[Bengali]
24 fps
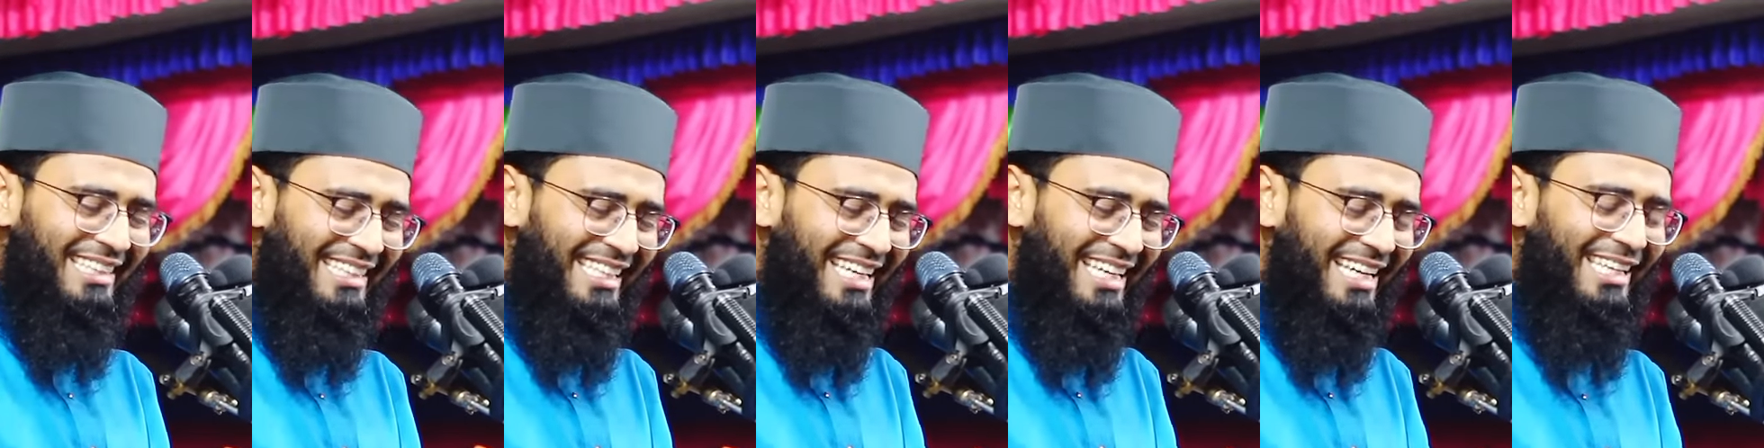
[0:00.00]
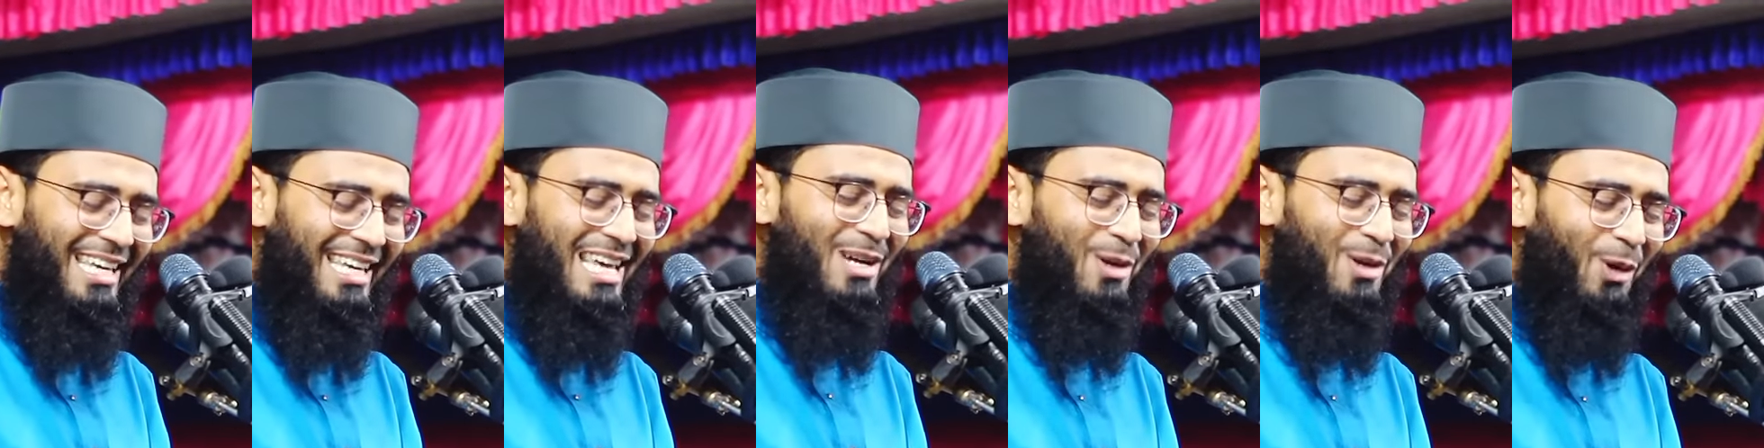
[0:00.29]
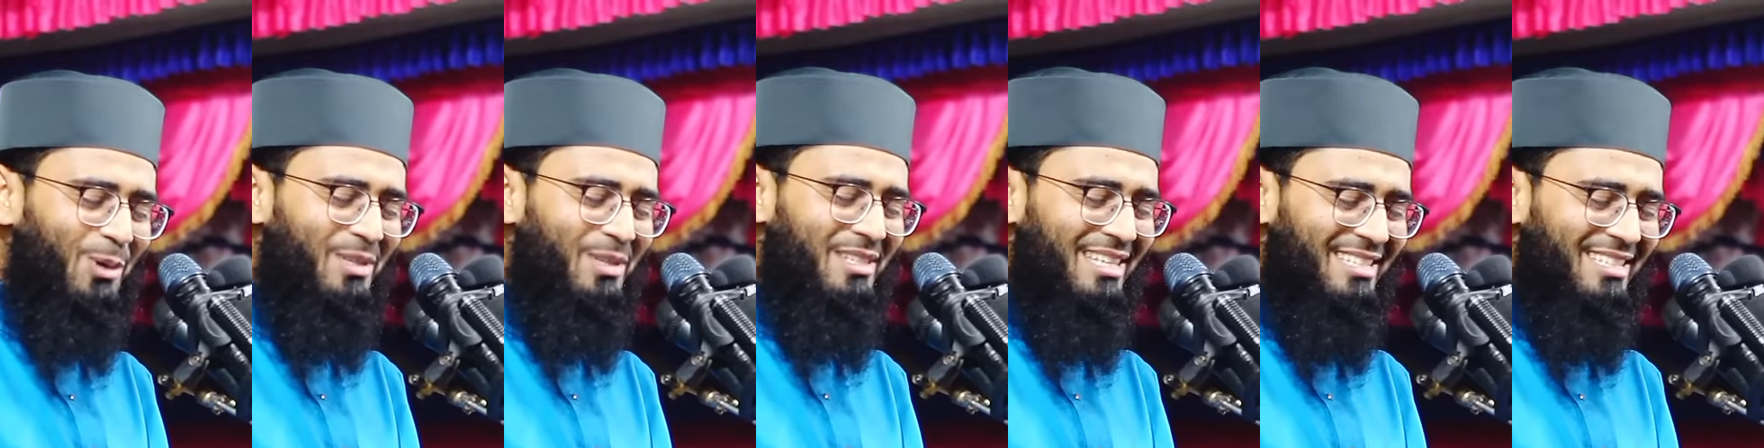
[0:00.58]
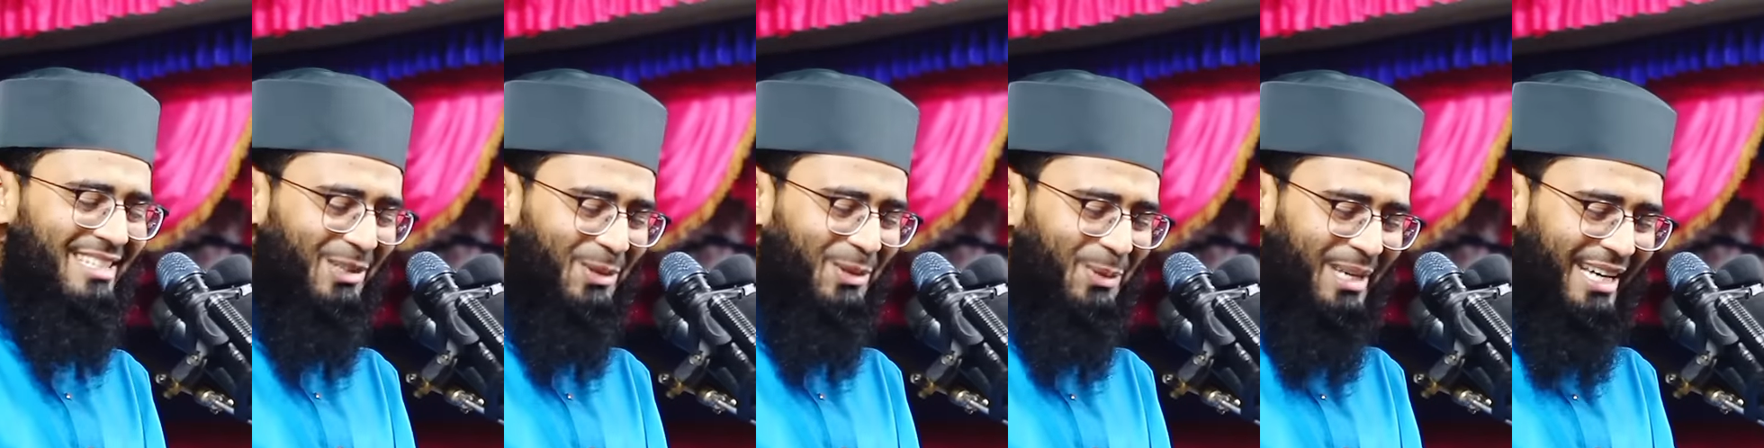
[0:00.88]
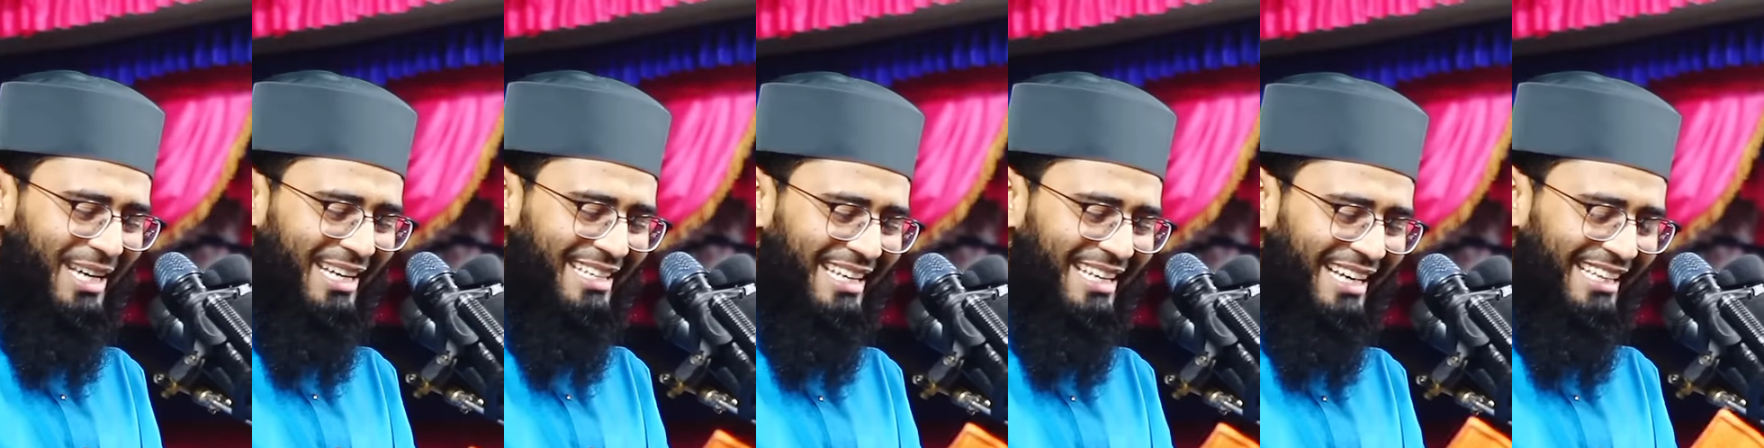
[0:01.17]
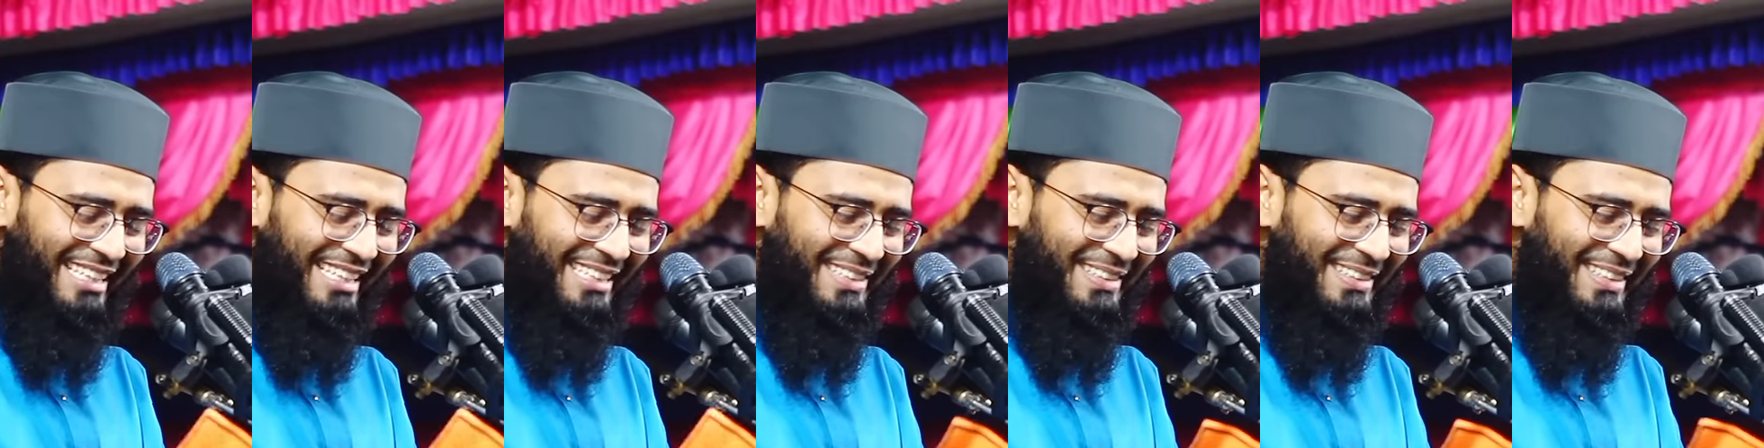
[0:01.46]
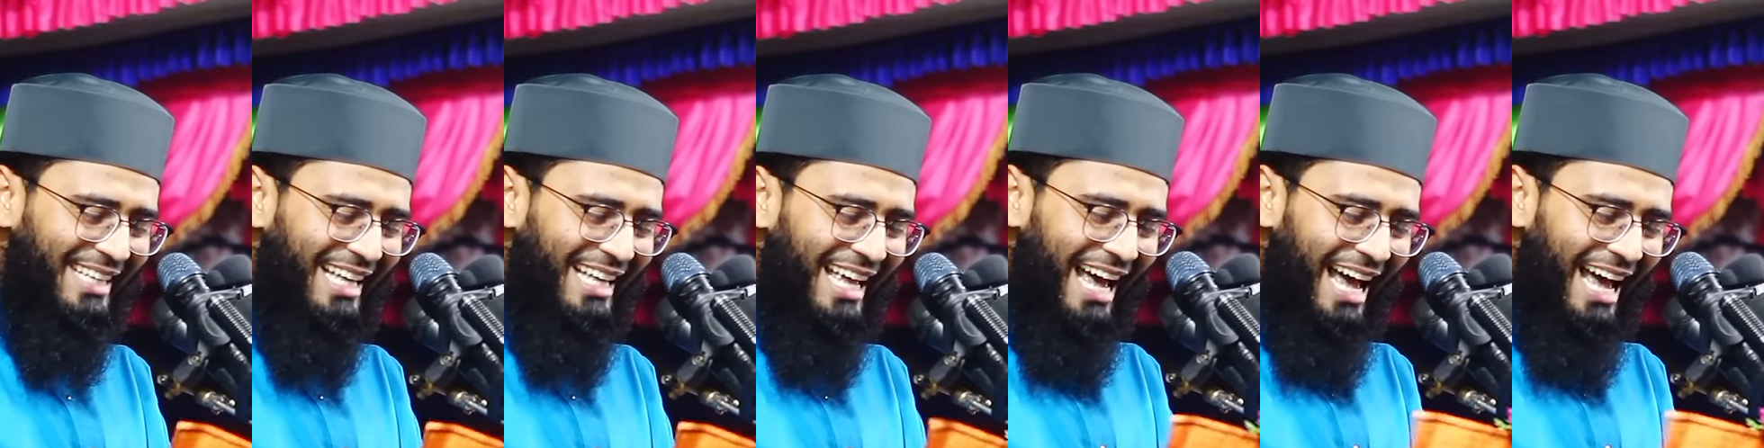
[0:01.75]
দিয়ে কি করছিস তুই এইটা
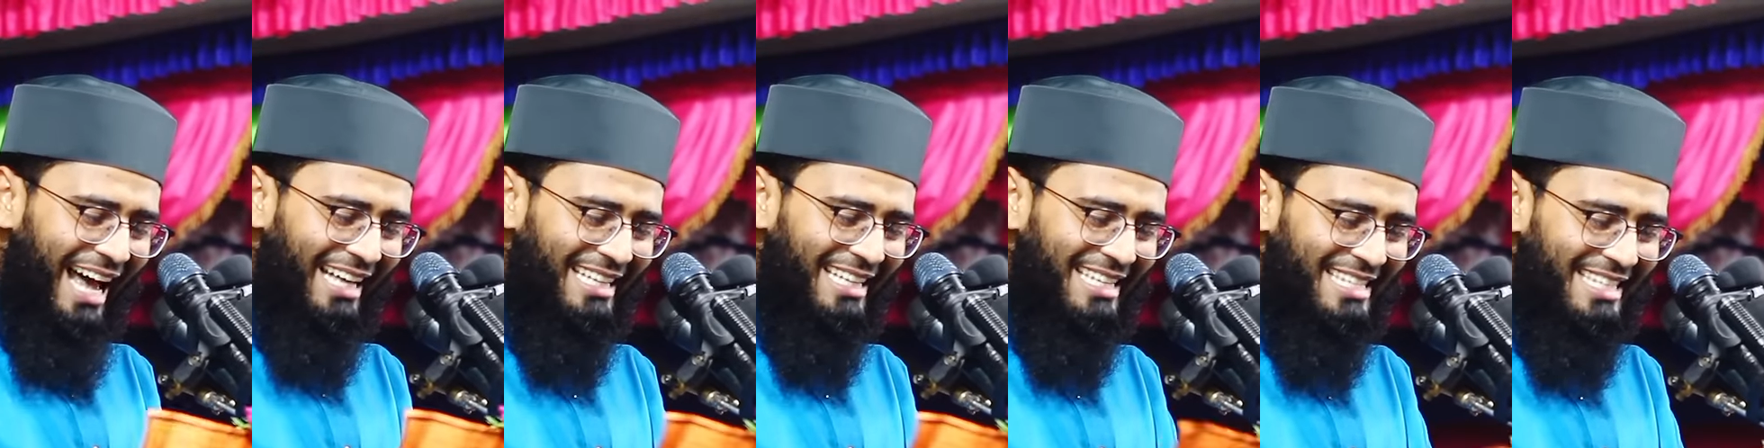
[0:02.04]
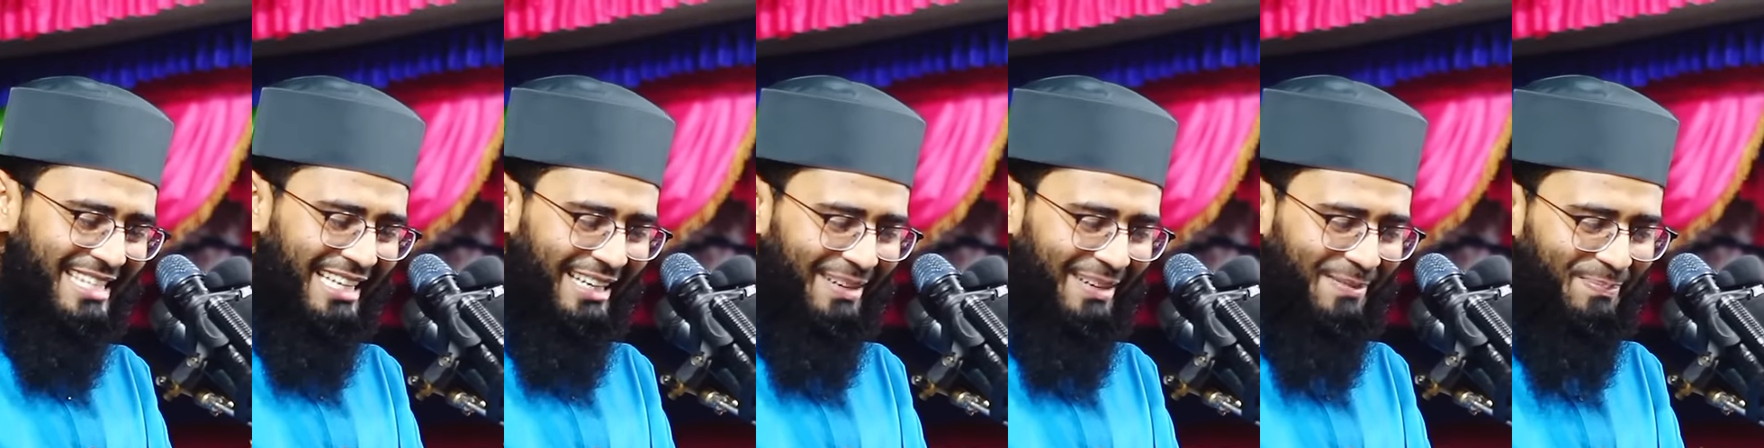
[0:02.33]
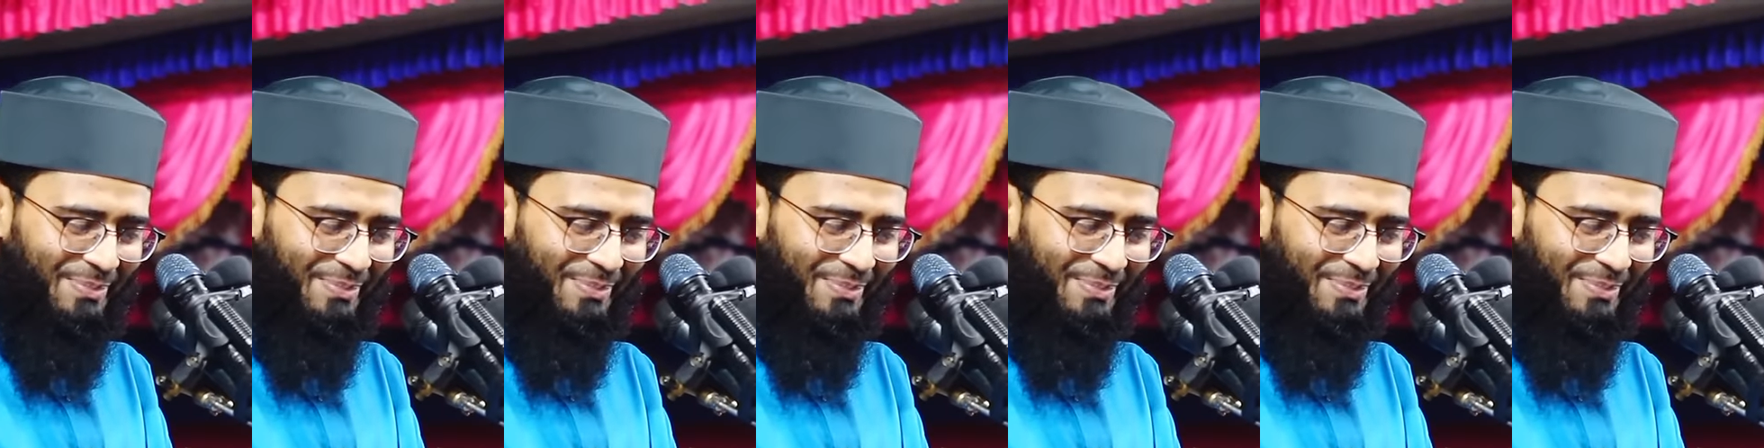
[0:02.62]
আচ্ছা